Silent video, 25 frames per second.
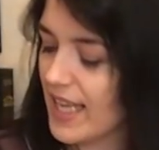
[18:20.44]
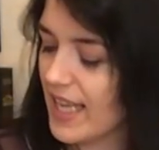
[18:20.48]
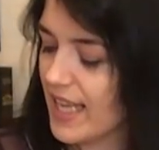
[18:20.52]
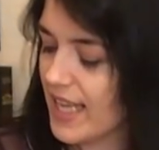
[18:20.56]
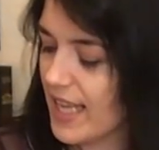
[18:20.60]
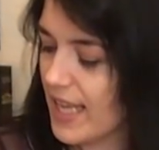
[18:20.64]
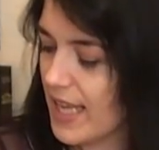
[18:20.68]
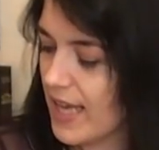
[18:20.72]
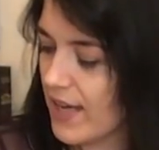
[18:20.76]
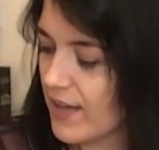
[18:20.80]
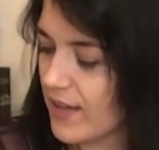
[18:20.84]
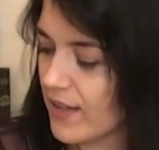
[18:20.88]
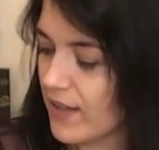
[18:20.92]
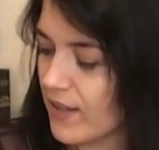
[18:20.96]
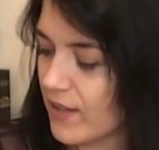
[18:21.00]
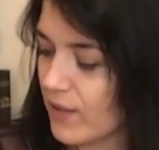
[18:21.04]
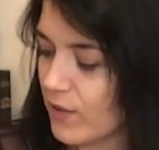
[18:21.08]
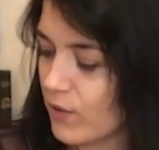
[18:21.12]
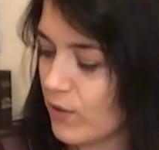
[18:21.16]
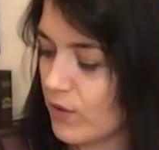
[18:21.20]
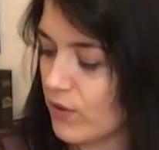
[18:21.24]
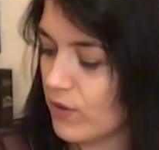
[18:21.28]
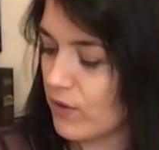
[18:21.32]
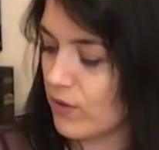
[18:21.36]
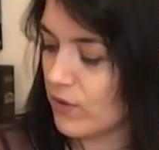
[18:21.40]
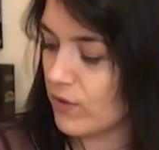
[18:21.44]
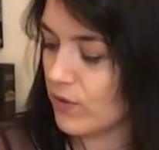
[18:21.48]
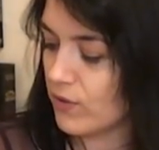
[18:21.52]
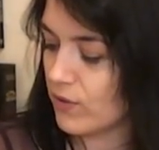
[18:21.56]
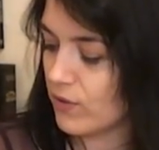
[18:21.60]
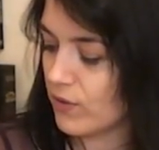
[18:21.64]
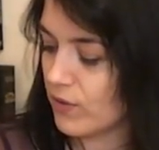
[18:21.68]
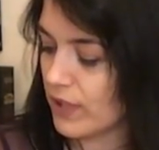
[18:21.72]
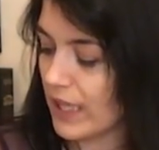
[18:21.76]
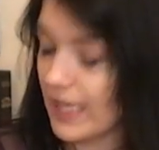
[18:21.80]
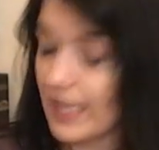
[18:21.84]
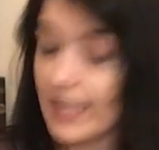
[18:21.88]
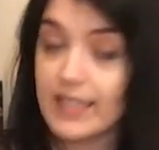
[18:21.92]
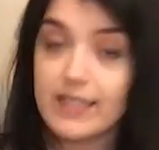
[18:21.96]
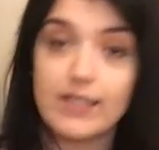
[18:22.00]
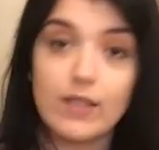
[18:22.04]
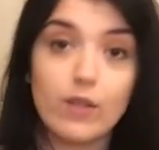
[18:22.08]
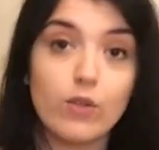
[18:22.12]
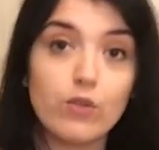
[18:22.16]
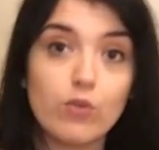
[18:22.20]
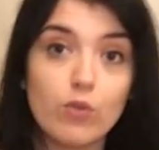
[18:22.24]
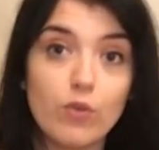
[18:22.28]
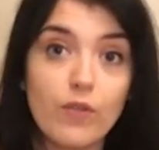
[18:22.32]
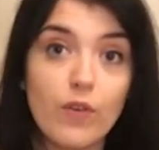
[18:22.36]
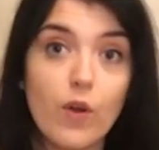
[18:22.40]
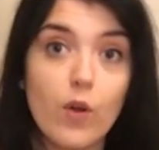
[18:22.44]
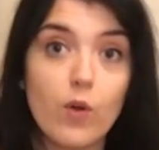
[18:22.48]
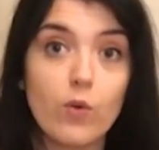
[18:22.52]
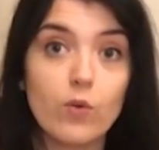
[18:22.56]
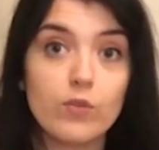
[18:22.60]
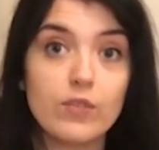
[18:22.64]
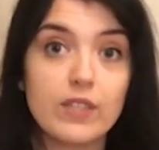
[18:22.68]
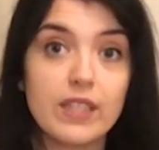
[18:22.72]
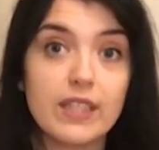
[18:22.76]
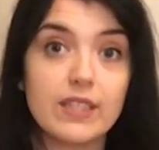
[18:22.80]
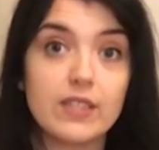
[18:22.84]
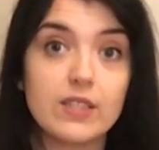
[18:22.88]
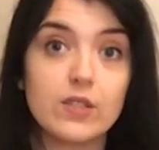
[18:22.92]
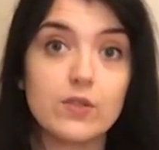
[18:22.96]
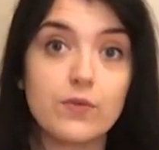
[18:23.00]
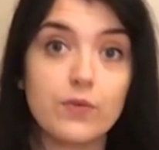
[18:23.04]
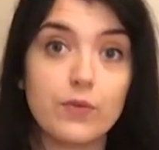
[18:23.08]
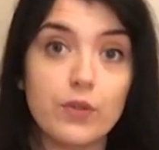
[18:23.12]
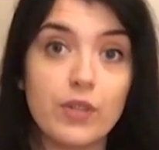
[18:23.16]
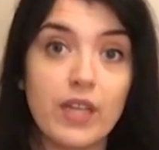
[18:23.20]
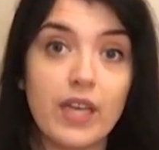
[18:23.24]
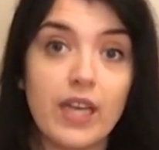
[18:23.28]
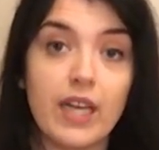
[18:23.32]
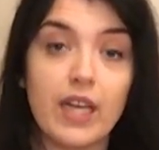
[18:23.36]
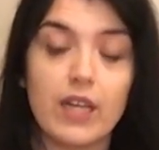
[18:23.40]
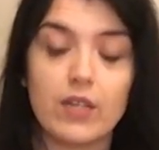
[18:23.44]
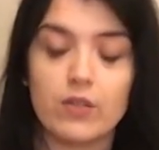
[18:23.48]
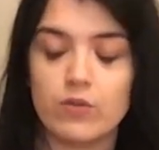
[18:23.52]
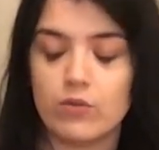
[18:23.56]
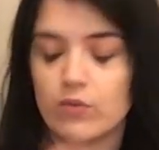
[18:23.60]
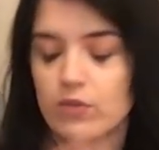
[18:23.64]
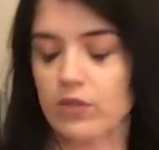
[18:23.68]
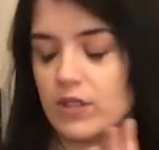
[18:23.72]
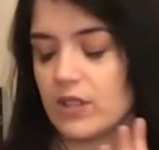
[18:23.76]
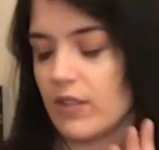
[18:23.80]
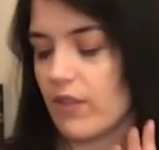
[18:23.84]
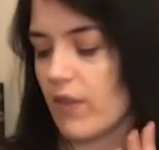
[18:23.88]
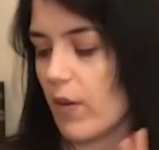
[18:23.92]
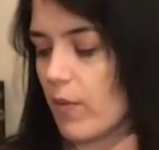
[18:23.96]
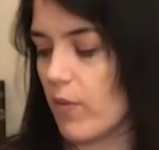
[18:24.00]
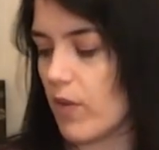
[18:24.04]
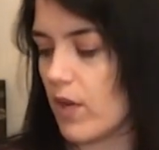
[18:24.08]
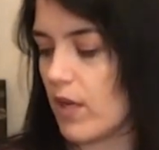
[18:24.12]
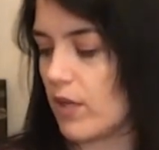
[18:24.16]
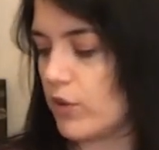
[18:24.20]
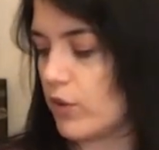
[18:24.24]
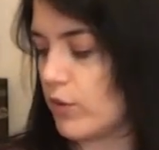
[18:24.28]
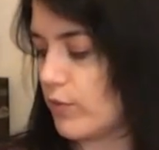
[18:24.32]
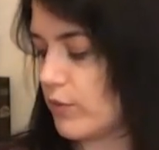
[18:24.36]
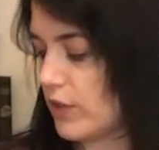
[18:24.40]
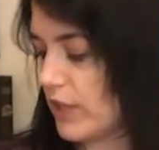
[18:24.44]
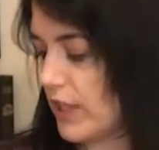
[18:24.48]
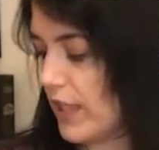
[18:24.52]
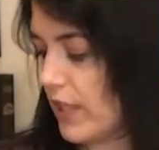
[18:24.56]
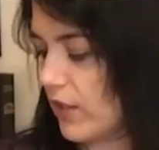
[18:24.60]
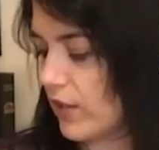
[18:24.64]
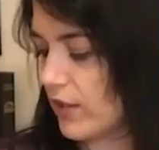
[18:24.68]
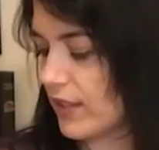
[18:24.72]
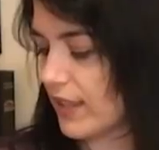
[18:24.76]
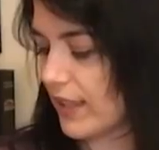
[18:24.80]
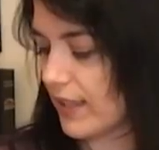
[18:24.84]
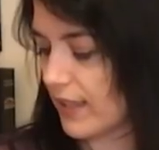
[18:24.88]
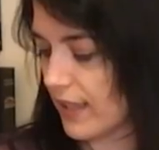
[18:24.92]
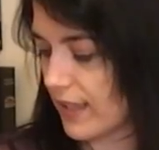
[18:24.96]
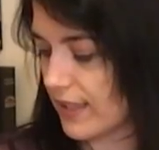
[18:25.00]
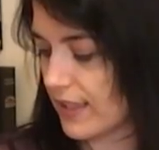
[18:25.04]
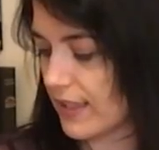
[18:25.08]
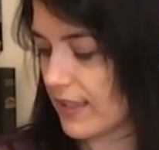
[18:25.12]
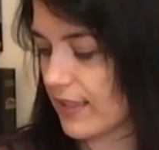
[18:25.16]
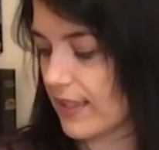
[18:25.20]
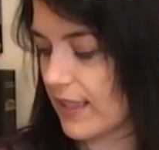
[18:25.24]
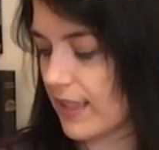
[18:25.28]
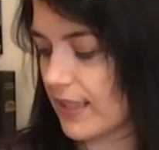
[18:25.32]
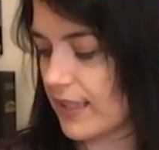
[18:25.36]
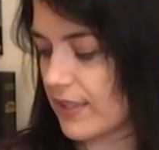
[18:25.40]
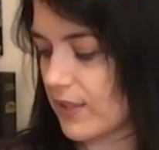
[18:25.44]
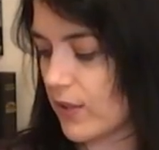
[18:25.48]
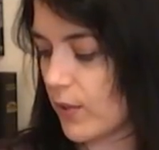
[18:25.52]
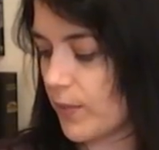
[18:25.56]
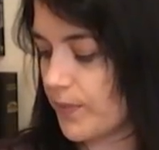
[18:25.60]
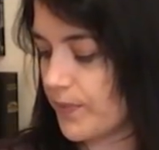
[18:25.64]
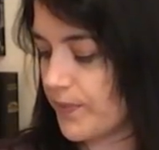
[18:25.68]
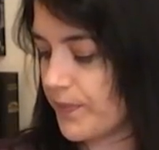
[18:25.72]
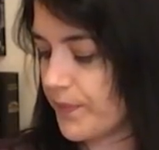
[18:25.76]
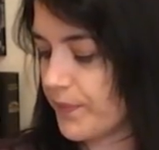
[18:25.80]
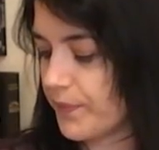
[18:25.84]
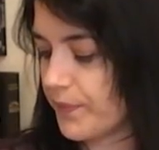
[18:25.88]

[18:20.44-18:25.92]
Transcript: et euh, elle a été retrouvée en contexte funéraire donc c'est vraiment un objet euh, très très intéressant.